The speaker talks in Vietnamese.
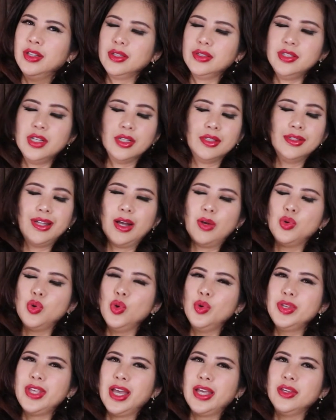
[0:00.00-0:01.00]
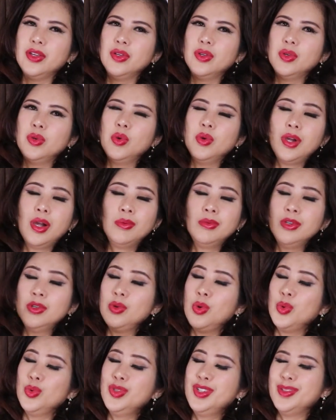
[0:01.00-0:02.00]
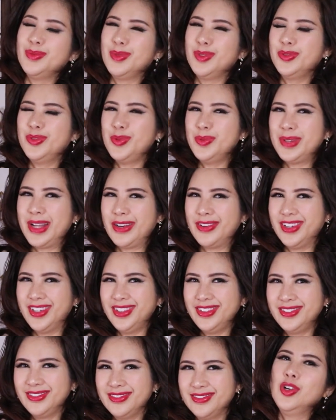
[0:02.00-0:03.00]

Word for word: dựng đầu cô dậy cô không có ngủ được một phút nào hết